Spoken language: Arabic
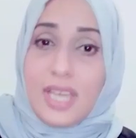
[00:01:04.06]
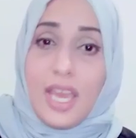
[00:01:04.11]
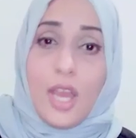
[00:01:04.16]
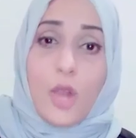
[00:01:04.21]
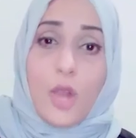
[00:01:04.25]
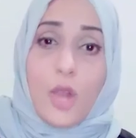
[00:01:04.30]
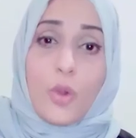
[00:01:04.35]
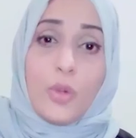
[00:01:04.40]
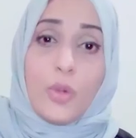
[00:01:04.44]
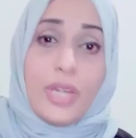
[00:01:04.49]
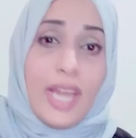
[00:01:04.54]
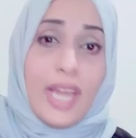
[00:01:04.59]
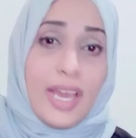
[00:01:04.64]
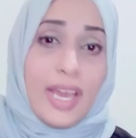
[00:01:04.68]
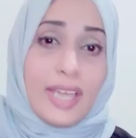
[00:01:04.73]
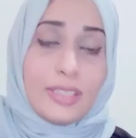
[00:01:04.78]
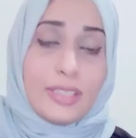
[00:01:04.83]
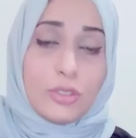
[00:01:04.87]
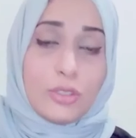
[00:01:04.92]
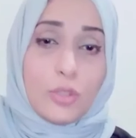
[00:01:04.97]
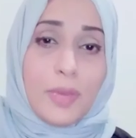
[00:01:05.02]
كلها
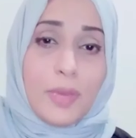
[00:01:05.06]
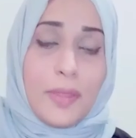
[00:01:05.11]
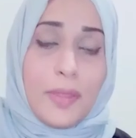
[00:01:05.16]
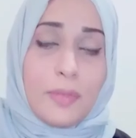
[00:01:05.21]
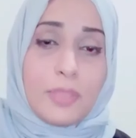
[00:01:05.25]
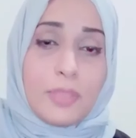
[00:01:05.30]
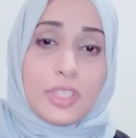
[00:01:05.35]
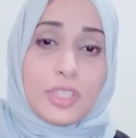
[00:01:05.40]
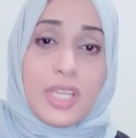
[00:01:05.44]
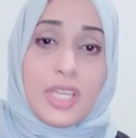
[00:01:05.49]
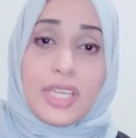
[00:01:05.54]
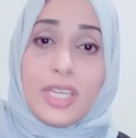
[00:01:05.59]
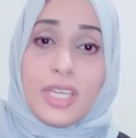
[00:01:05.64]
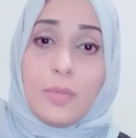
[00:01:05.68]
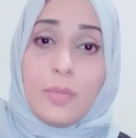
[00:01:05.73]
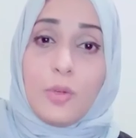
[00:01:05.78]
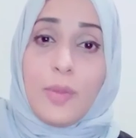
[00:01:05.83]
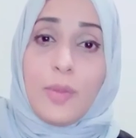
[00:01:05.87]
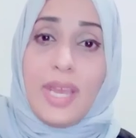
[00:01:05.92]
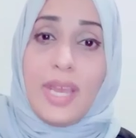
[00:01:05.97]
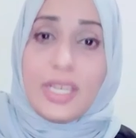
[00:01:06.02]
هذه تبث بشكل
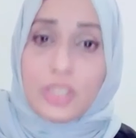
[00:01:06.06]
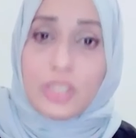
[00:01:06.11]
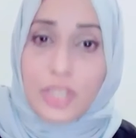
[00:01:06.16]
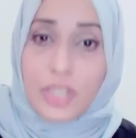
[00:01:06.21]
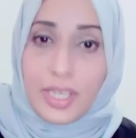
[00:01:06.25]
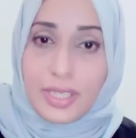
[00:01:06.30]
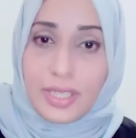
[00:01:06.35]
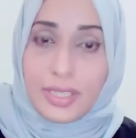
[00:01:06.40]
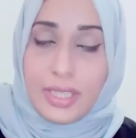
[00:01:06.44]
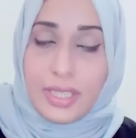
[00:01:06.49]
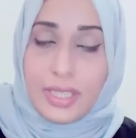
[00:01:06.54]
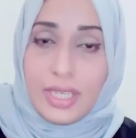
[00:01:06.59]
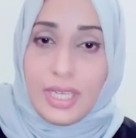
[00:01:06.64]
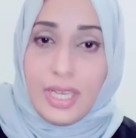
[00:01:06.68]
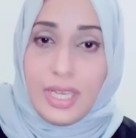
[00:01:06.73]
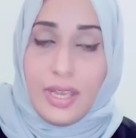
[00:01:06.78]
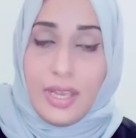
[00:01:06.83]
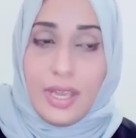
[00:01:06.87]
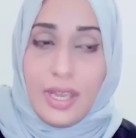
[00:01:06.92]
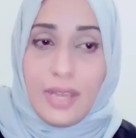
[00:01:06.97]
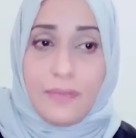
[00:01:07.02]
مباشر
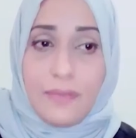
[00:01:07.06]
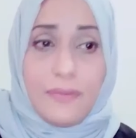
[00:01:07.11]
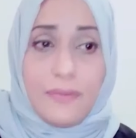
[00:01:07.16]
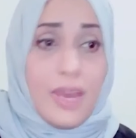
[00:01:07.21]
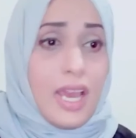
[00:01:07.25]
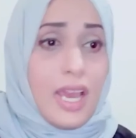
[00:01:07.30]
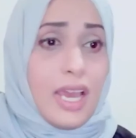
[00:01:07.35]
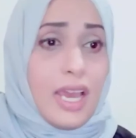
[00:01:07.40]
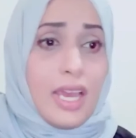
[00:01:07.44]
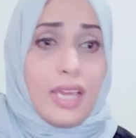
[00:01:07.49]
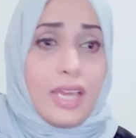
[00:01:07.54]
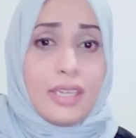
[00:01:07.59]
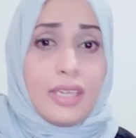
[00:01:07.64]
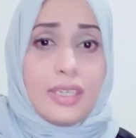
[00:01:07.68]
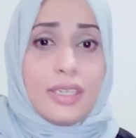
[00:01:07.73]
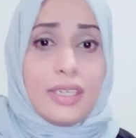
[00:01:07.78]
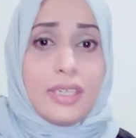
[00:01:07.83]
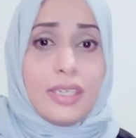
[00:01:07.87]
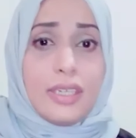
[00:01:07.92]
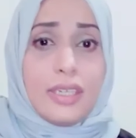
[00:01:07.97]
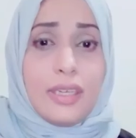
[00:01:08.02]

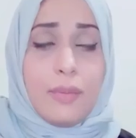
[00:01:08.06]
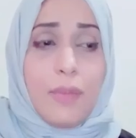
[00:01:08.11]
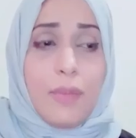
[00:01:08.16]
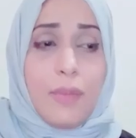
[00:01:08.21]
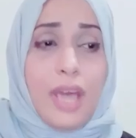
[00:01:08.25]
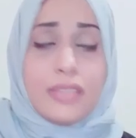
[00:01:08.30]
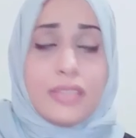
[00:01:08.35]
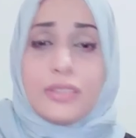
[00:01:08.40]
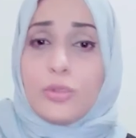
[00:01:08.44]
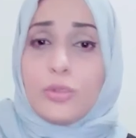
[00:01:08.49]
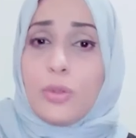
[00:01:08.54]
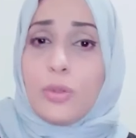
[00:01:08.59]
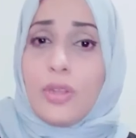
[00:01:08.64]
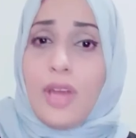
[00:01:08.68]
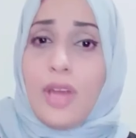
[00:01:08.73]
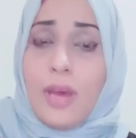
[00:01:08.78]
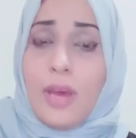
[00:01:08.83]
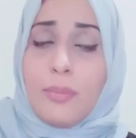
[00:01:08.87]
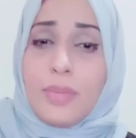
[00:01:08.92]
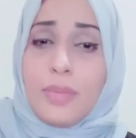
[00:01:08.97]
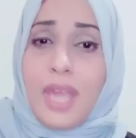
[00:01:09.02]
فبعض
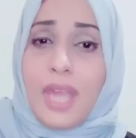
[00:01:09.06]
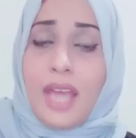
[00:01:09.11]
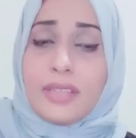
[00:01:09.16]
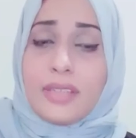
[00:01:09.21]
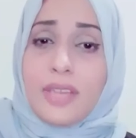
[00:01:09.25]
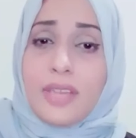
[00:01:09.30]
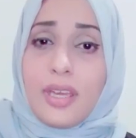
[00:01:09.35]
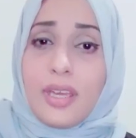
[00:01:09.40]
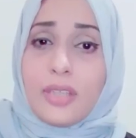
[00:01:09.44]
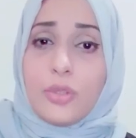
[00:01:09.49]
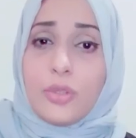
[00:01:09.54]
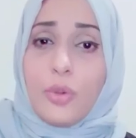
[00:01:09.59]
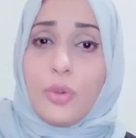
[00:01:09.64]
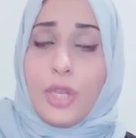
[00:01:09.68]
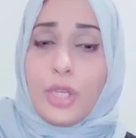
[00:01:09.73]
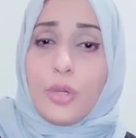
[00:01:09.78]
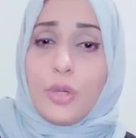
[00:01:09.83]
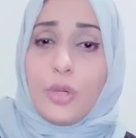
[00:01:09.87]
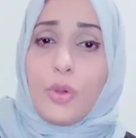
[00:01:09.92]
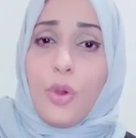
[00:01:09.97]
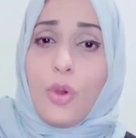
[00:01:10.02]
الطلاب بيعتقدوا
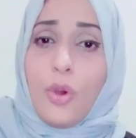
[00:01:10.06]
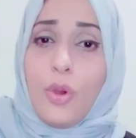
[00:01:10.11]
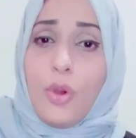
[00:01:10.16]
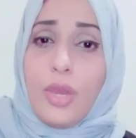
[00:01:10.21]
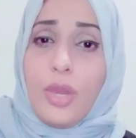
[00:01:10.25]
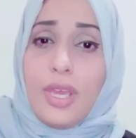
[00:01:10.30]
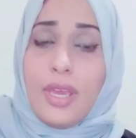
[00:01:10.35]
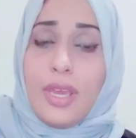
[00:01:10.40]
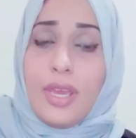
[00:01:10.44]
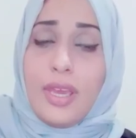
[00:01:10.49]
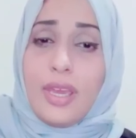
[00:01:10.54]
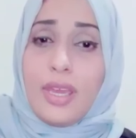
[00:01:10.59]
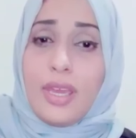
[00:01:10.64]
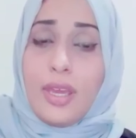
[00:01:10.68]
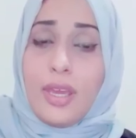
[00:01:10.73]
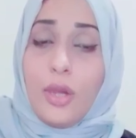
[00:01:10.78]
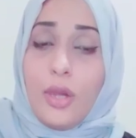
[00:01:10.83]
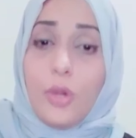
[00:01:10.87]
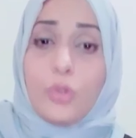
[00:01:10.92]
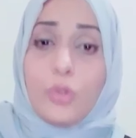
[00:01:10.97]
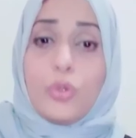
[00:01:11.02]
انه
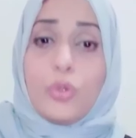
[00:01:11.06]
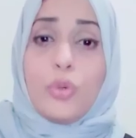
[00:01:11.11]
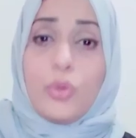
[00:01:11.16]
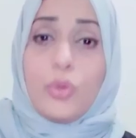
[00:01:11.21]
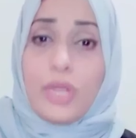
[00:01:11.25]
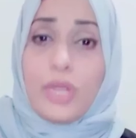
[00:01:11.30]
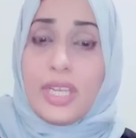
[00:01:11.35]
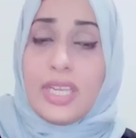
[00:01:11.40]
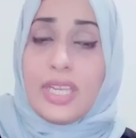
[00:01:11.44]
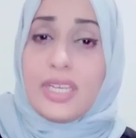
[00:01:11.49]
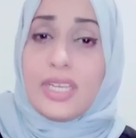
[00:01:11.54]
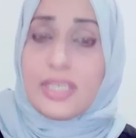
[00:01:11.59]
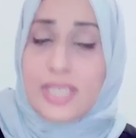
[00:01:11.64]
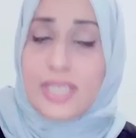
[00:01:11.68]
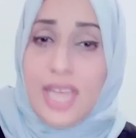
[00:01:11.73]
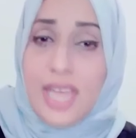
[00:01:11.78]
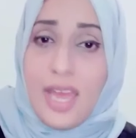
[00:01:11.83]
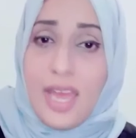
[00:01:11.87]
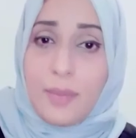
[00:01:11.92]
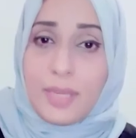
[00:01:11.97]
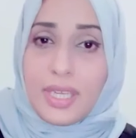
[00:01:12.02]
حضوري
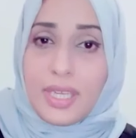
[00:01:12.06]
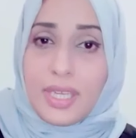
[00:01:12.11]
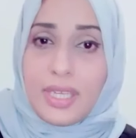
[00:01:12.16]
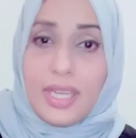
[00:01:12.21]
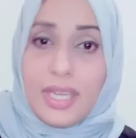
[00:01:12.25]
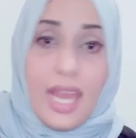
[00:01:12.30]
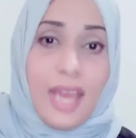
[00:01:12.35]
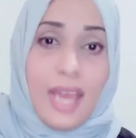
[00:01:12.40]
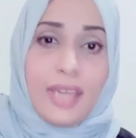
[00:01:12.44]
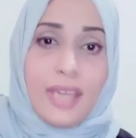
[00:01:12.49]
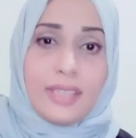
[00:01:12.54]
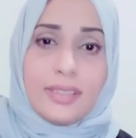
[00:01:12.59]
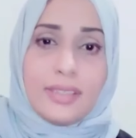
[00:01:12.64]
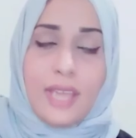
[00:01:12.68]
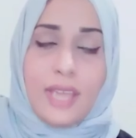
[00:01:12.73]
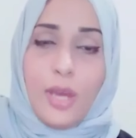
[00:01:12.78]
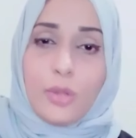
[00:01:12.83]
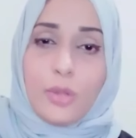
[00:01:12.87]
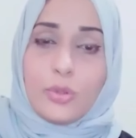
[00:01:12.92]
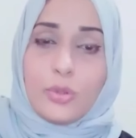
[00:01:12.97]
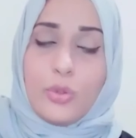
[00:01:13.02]
الزامي لا انت
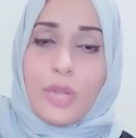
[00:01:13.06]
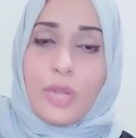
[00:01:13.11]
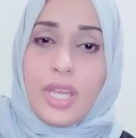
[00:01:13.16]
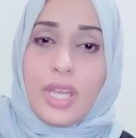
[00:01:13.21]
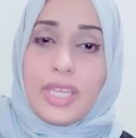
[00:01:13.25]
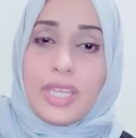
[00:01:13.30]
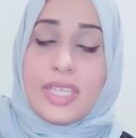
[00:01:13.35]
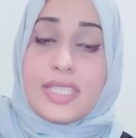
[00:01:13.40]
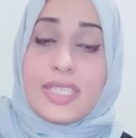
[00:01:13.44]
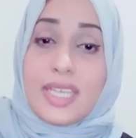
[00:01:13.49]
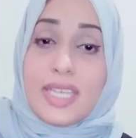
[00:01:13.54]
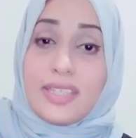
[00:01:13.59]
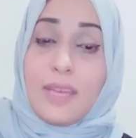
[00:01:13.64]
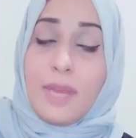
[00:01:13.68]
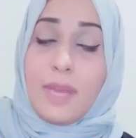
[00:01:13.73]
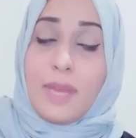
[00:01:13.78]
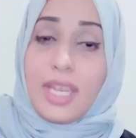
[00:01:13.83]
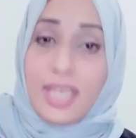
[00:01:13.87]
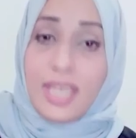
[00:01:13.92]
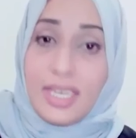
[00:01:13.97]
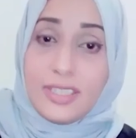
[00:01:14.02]
حضورك اذا
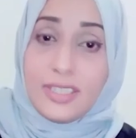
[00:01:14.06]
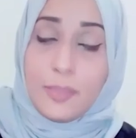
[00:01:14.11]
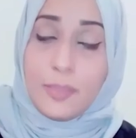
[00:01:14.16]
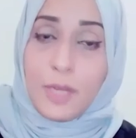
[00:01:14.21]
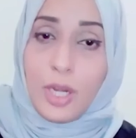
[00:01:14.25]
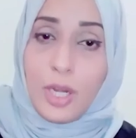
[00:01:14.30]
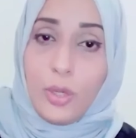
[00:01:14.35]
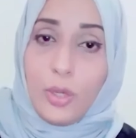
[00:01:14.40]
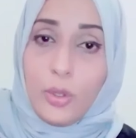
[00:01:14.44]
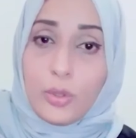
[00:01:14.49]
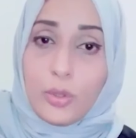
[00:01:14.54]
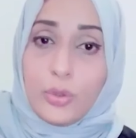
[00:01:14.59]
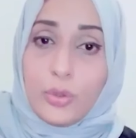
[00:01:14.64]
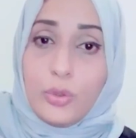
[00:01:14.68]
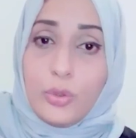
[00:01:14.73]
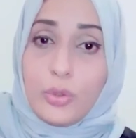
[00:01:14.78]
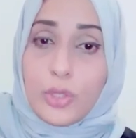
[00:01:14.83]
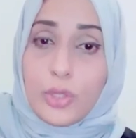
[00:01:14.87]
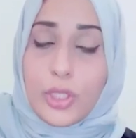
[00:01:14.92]
تمكنت من الحضور